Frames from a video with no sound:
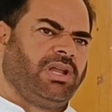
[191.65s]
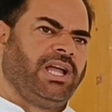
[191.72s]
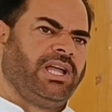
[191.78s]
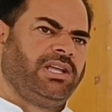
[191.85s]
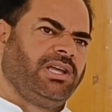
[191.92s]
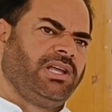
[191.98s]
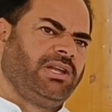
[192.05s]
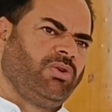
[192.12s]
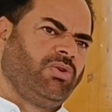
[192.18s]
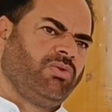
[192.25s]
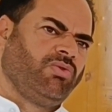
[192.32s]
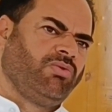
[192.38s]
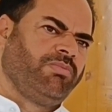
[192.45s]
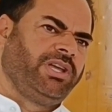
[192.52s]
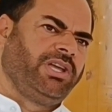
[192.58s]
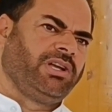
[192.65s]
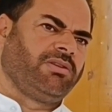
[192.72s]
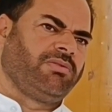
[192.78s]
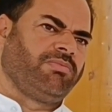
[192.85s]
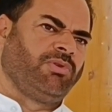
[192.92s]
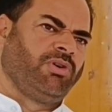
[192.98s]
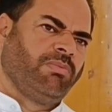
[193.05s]
लाएंगे लोगों में
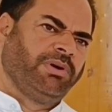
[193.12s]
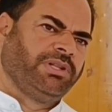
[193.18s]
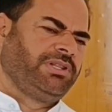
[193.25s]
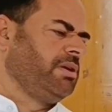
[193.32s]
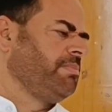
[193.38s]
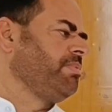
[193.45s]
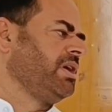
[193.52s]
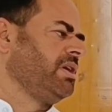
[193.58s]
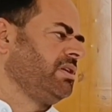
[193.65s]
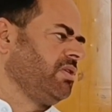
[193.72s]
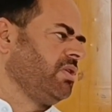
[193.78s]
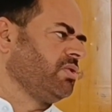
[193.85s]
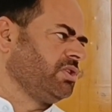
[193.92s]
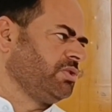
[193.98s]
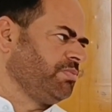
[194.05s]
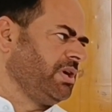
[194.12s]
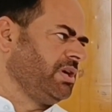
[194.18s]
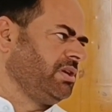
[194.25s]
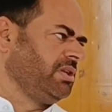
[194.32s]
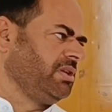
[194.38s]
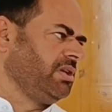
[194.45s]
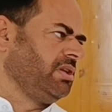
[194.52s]
एक मोहब्बत है पार्टी कांग्रेस
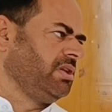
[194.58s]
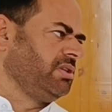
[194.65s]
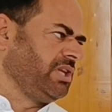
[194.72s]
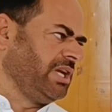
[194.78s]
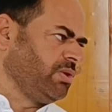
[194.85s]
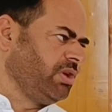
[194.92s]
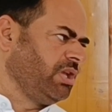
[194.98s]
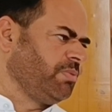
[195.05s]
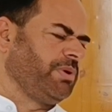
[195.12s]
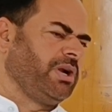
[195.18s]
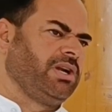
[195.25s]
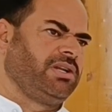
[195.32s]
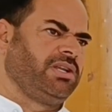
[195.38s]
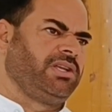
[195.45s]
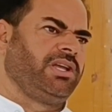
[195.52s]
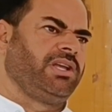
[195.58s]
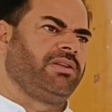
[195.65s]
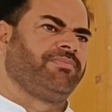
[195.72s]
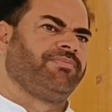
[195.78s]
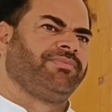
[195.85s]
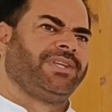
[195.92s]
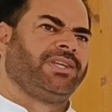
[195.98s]
पार्टी के लिए सेकुलर पार्टी
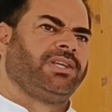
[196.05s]
है